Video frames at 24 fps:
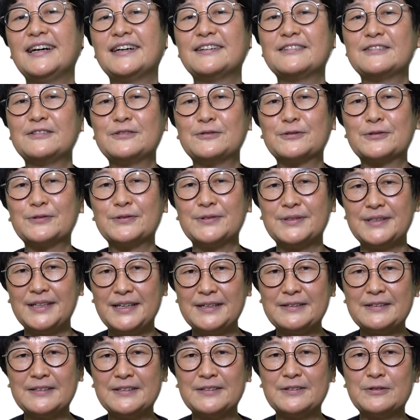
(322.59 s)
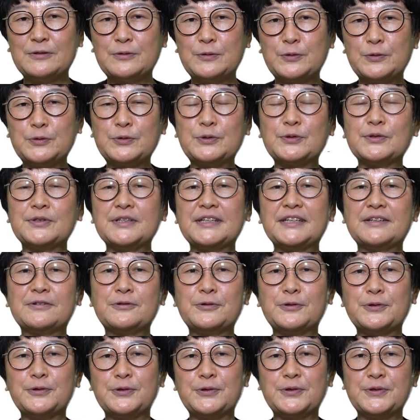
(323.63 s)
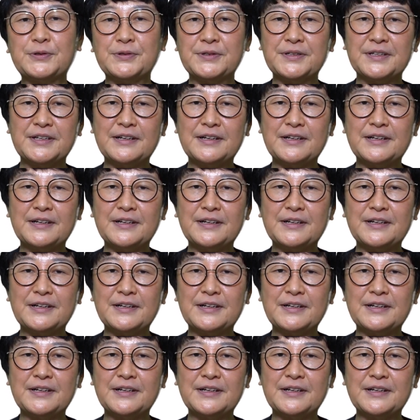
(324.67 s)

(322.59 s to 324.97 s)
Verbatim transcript: あのね本当にこう